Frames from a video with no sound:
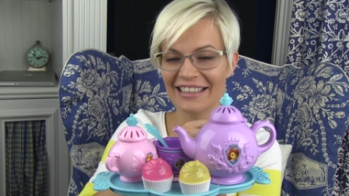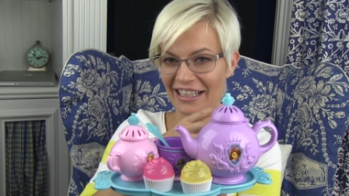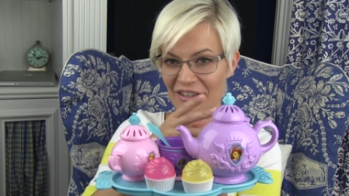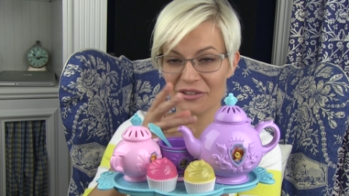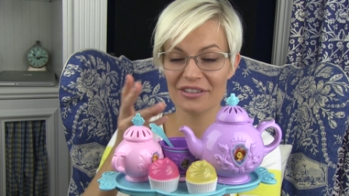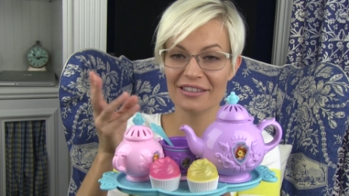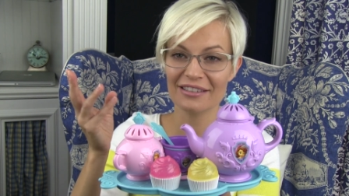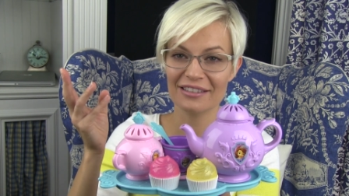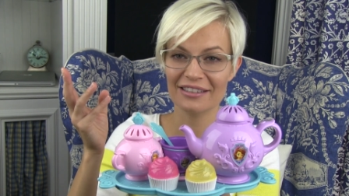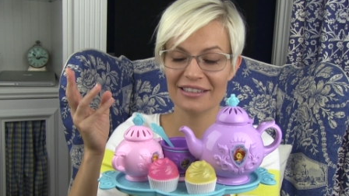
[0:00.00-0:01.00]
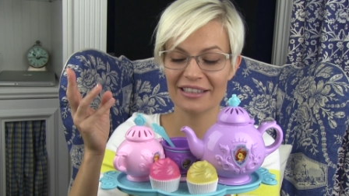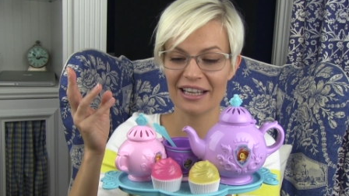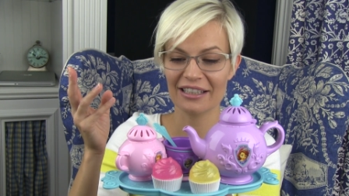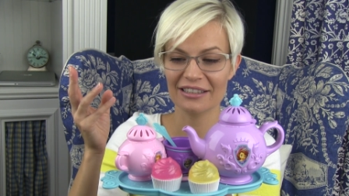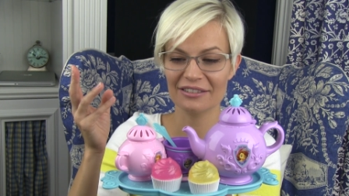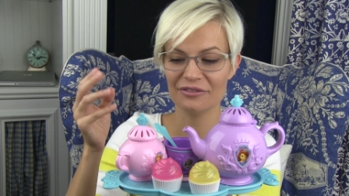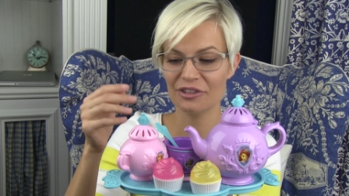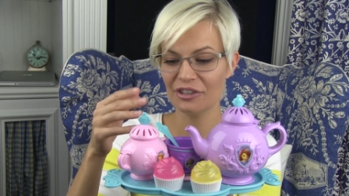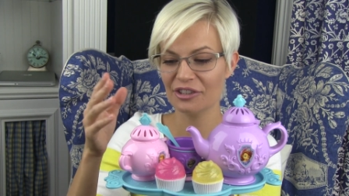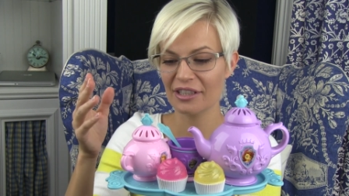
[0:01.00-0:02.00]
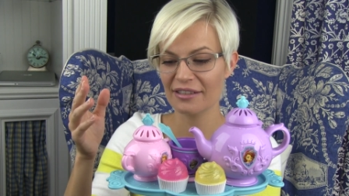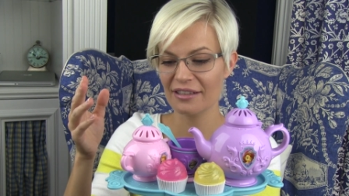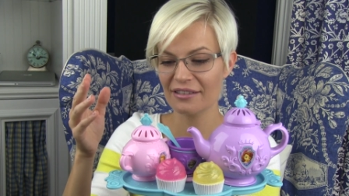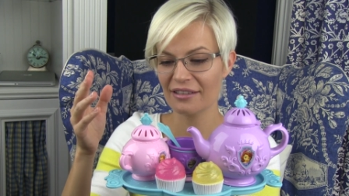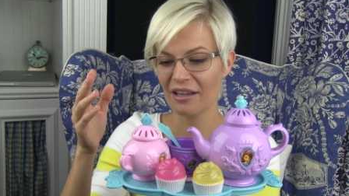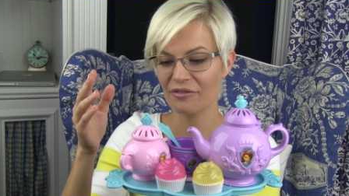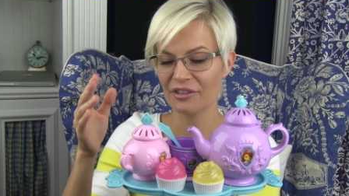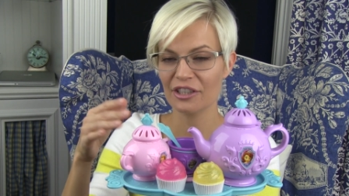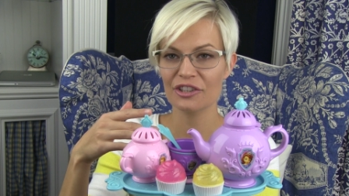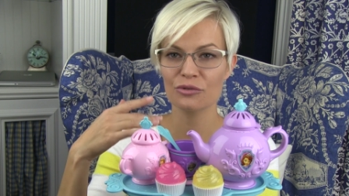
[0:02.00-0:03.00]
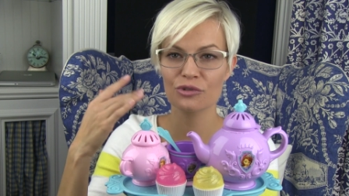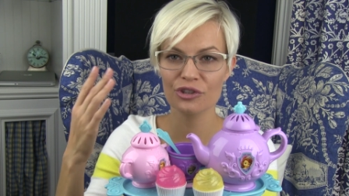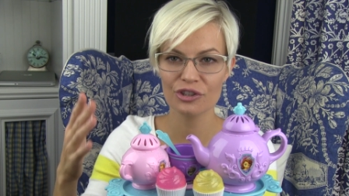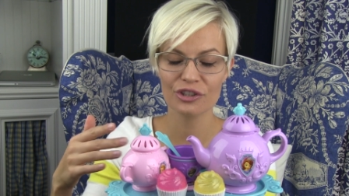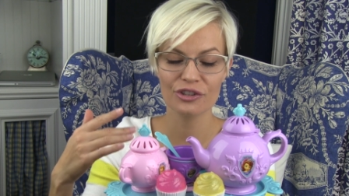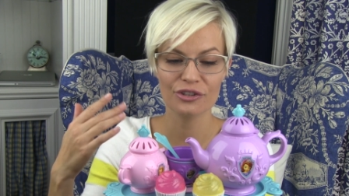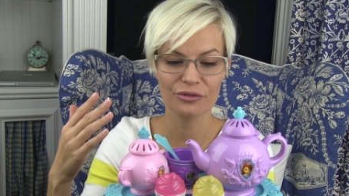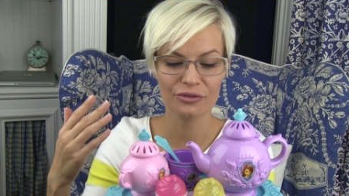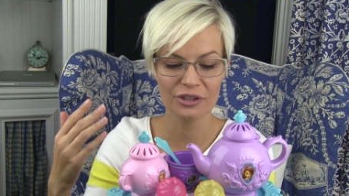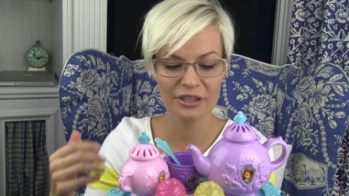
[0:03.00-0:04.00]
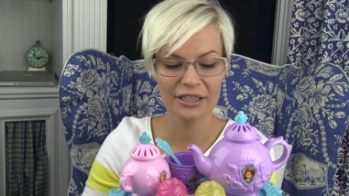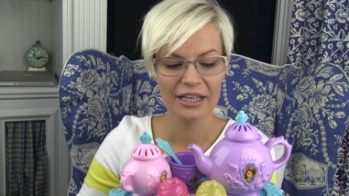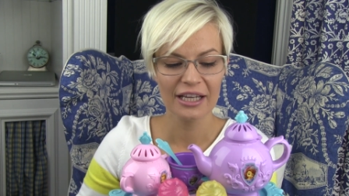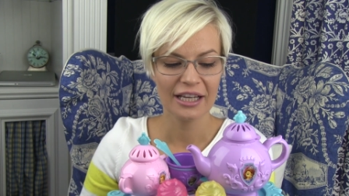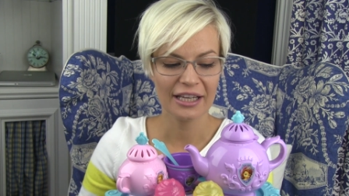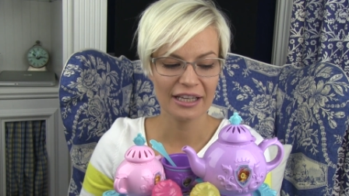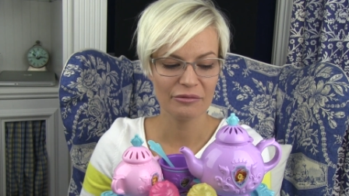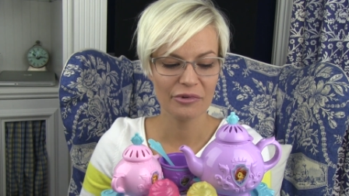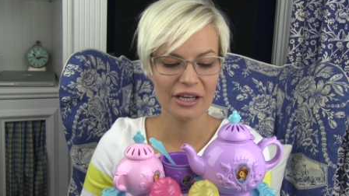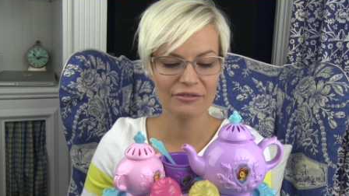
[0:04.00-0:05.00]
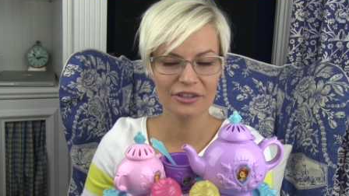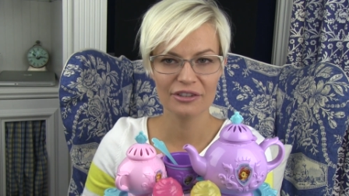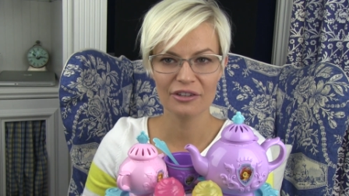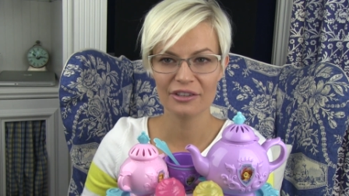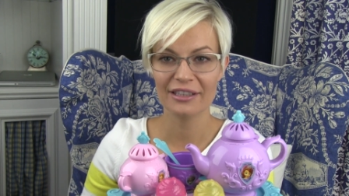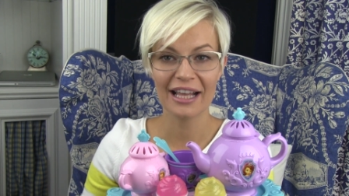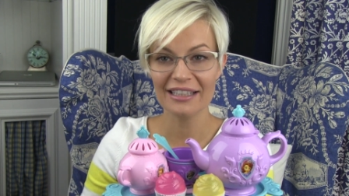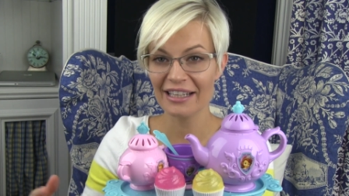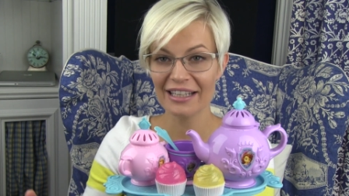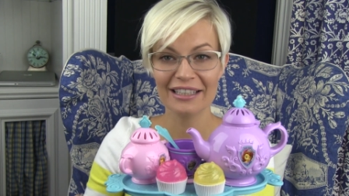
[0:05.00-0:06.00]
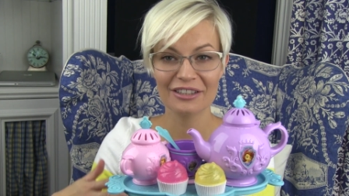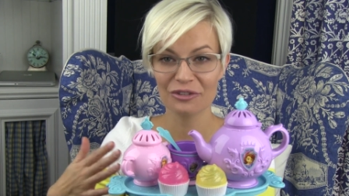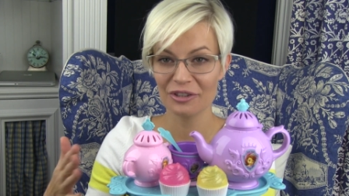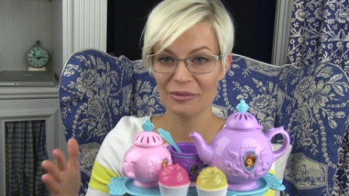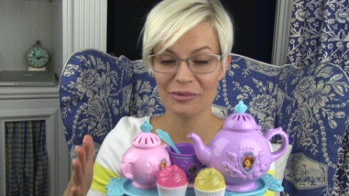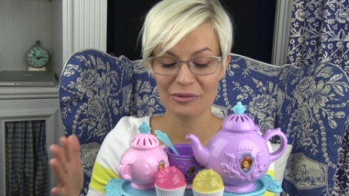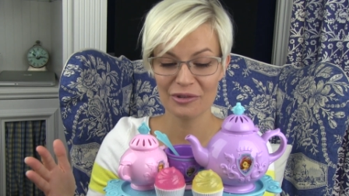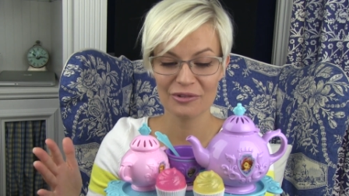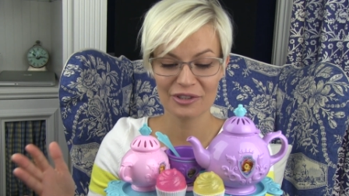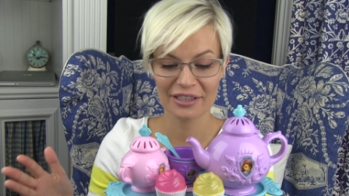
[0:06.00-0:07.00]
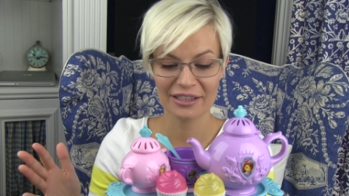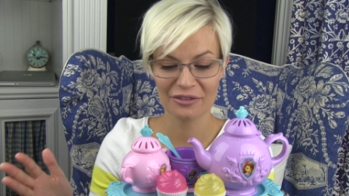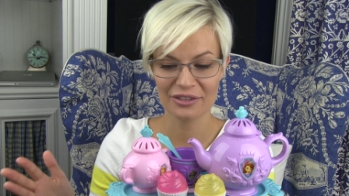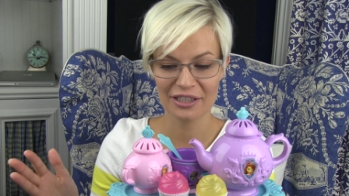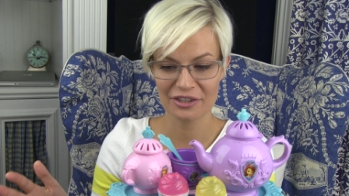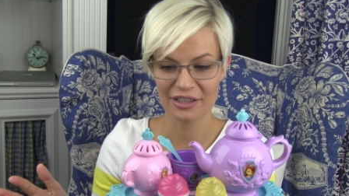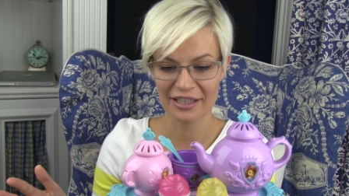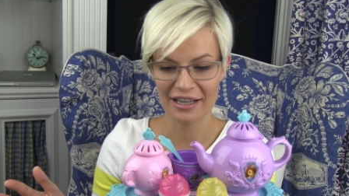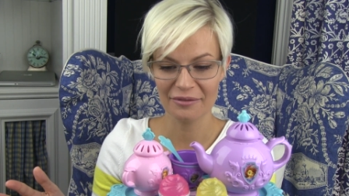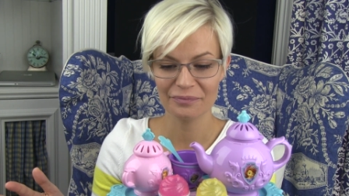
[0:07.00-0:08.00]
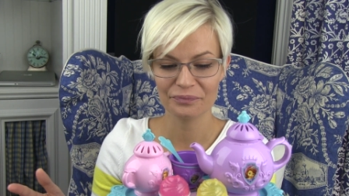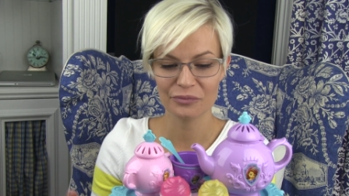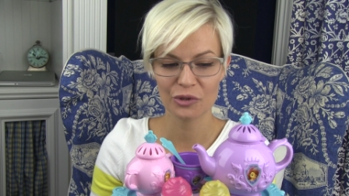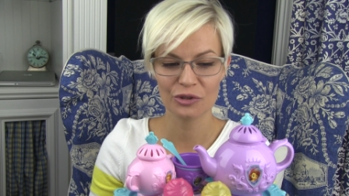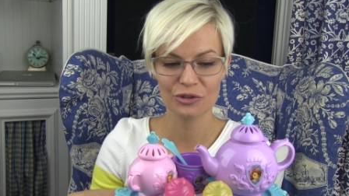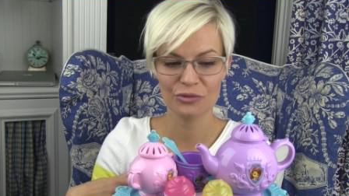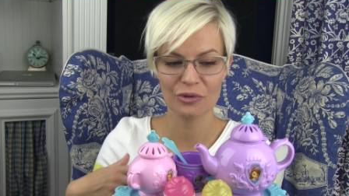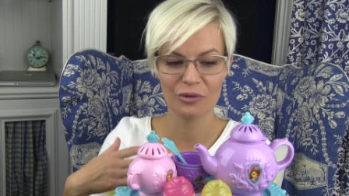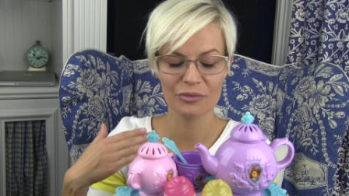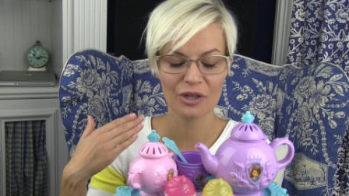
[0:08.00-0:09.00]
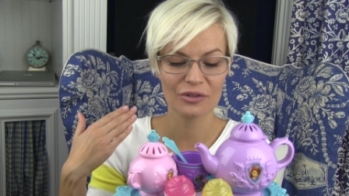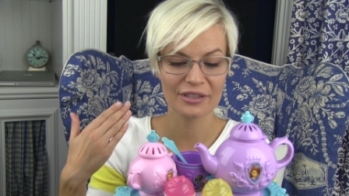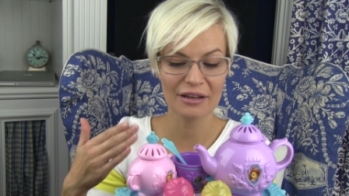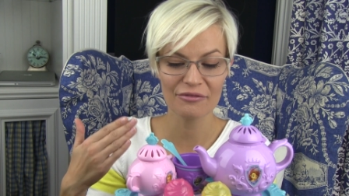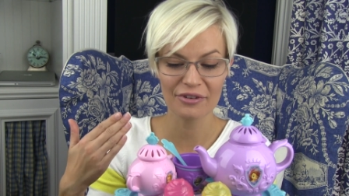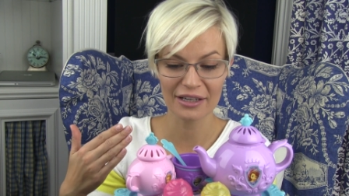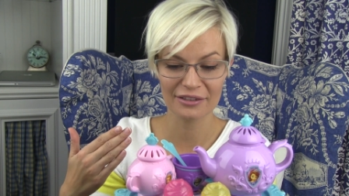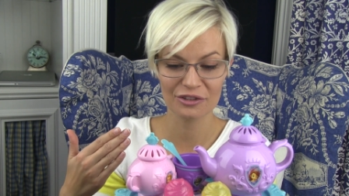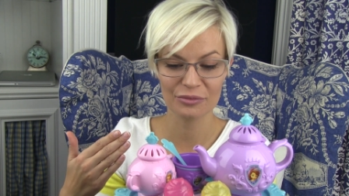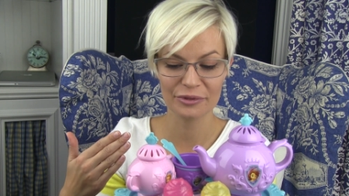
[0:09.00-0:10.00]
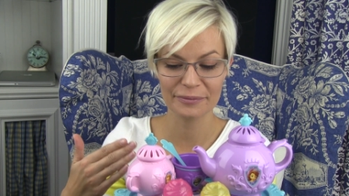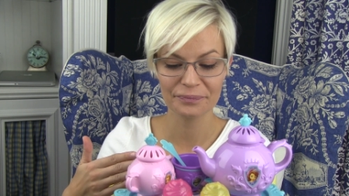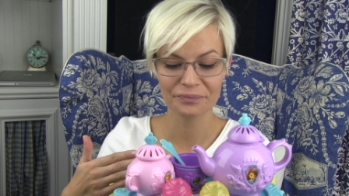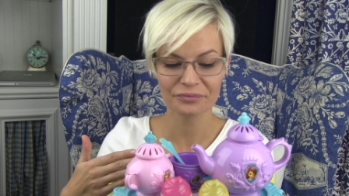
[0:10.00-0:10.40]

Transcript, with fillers: Tak, to jest e, jak widzicie zestaw tej księżniczki Sofii. E, moja Wiktor, dla niej to nie było żadnego znaczenia, bo chodziło mi o sam fakt, żeby